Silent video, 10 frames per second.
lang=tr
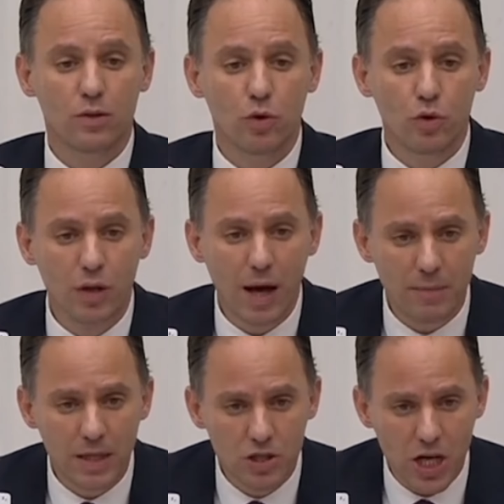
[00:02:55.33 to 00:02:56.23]

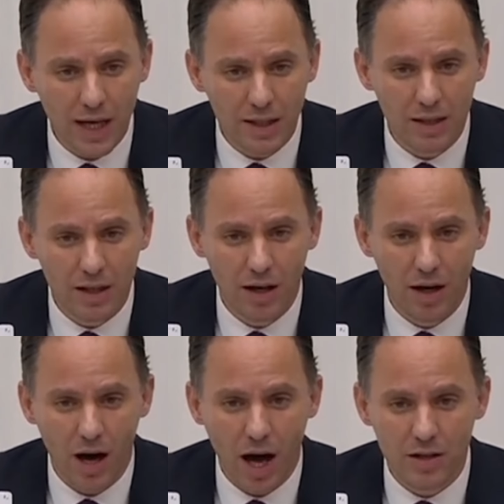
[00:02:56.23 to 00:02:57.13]
kurulamayacak
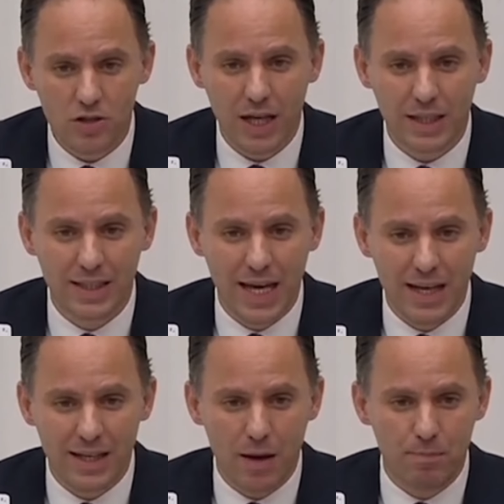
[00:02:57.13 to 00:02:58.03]
ancak
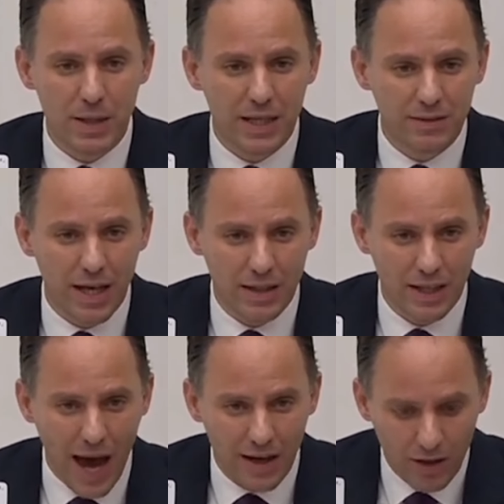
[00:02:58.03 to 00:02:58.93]
geriye bir tek
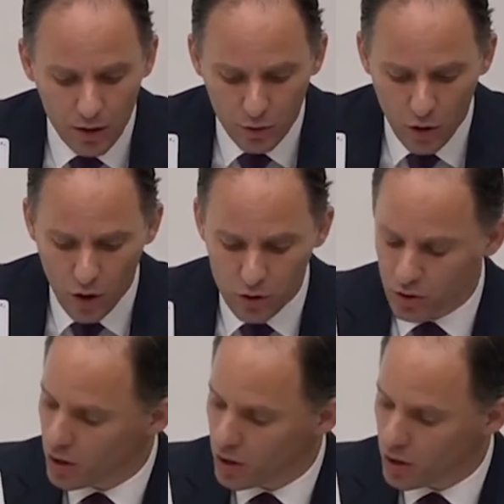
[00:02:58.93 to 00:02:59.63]
yer kalıyor